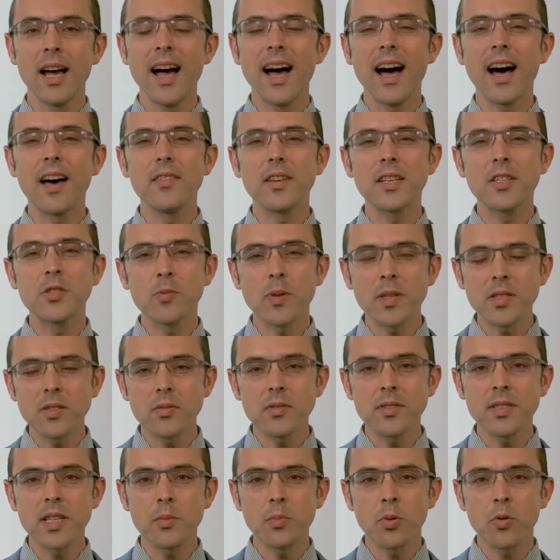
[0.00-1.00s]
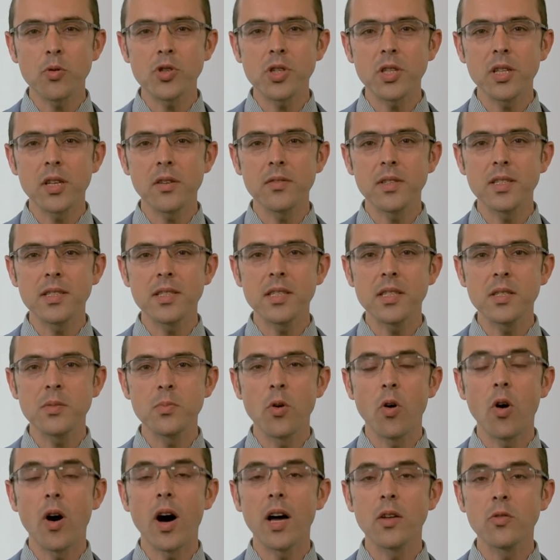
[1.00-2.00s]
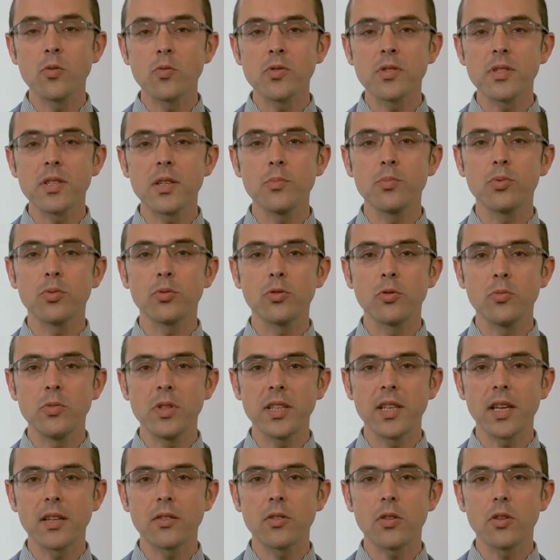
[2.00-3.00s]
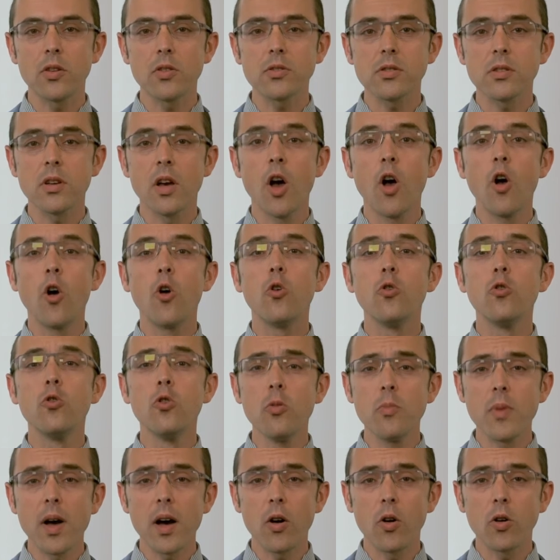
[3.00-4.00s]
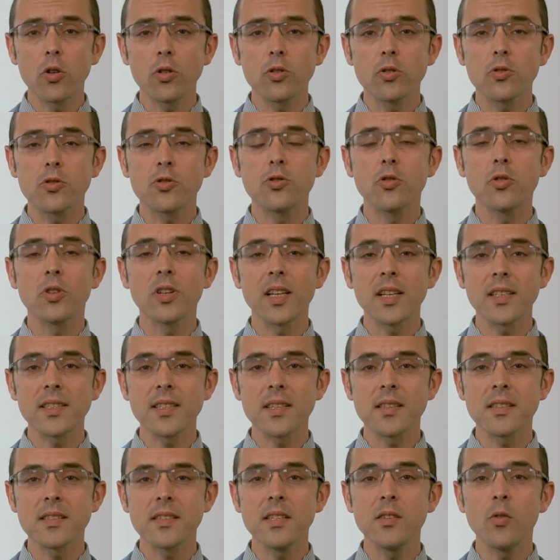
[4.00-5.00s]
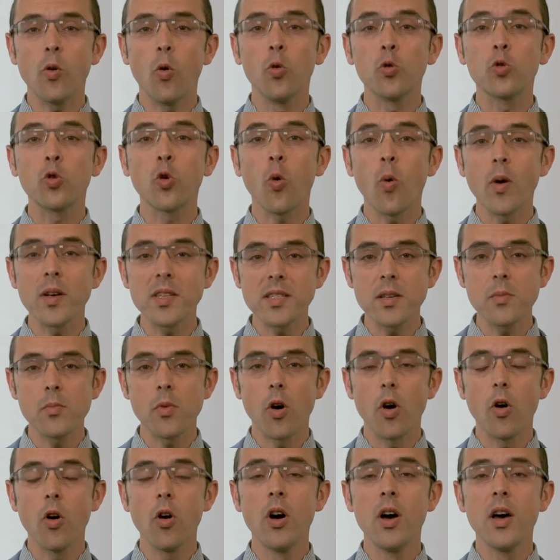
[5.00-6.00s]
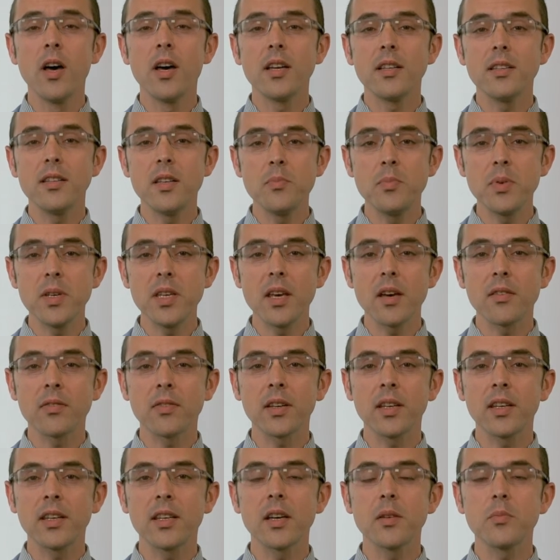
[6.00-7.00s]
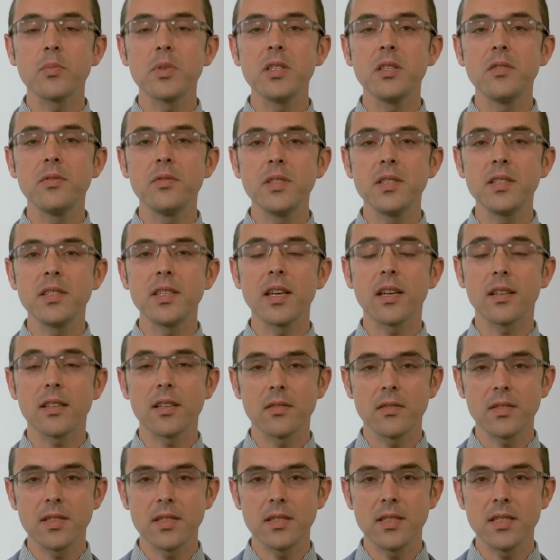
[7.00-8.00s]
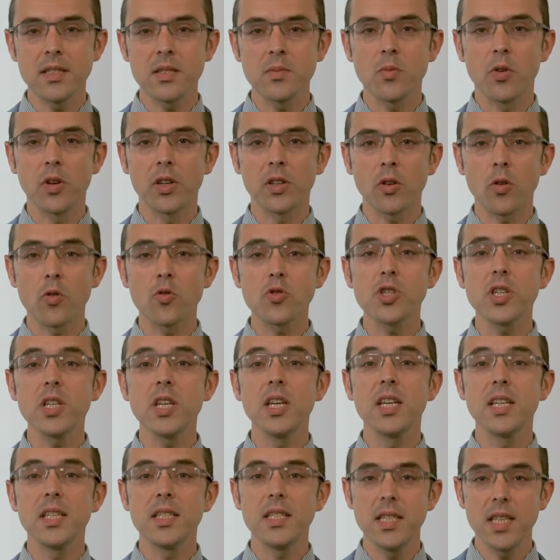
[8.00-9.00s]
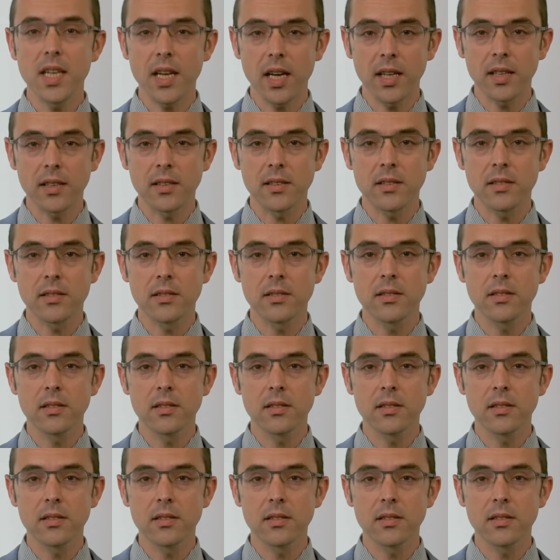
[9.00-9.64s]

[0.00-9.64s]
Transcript: Avec 67 projets d'investissement annoncés pour 2014, le Maroc se classe ainsi au troisième rang des pays africains bénéficiaires d'investissements étrangers directs.